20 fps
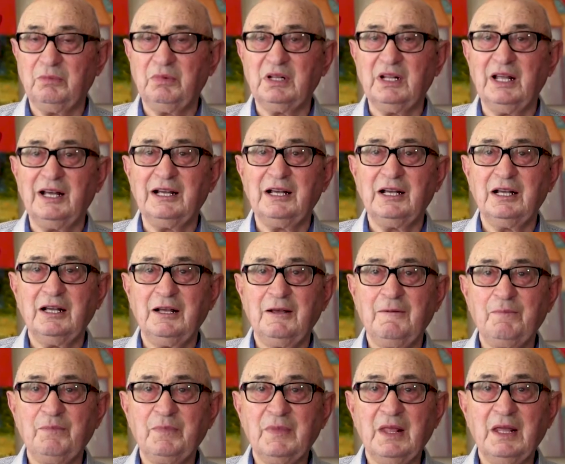было
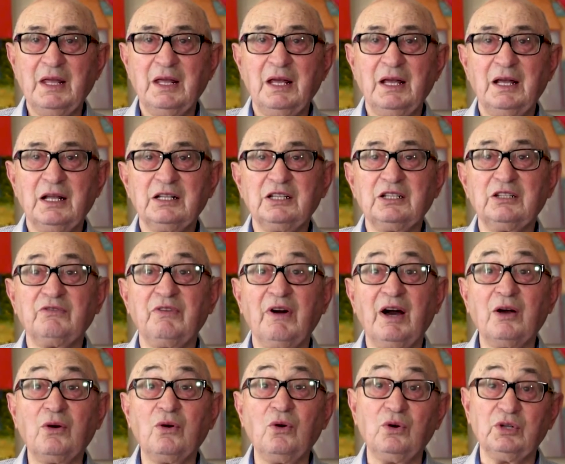
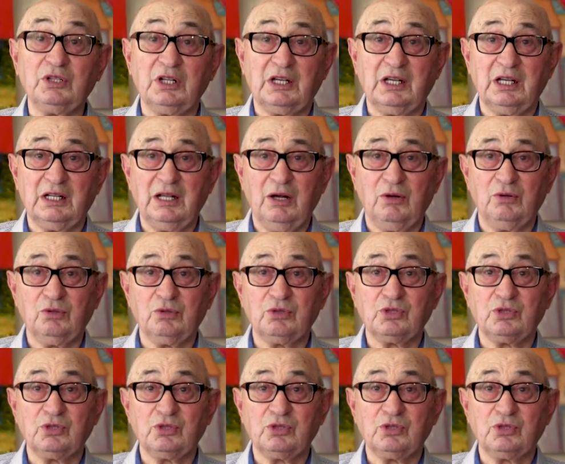два года, когда он